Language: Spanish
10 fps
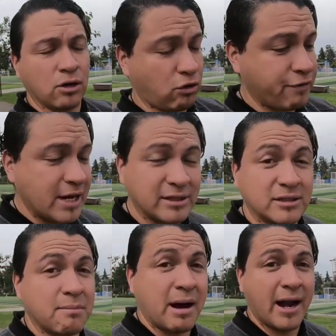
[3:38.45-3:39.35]
o fines de
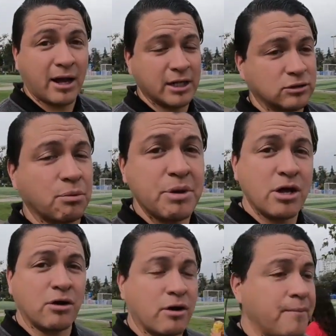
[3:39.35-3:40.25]
semana, que es
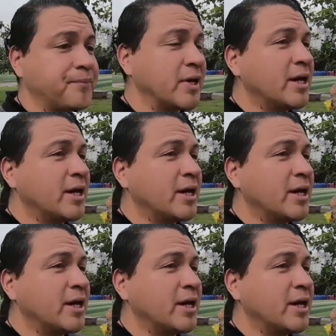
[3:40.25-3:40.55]
domingo, ¿no?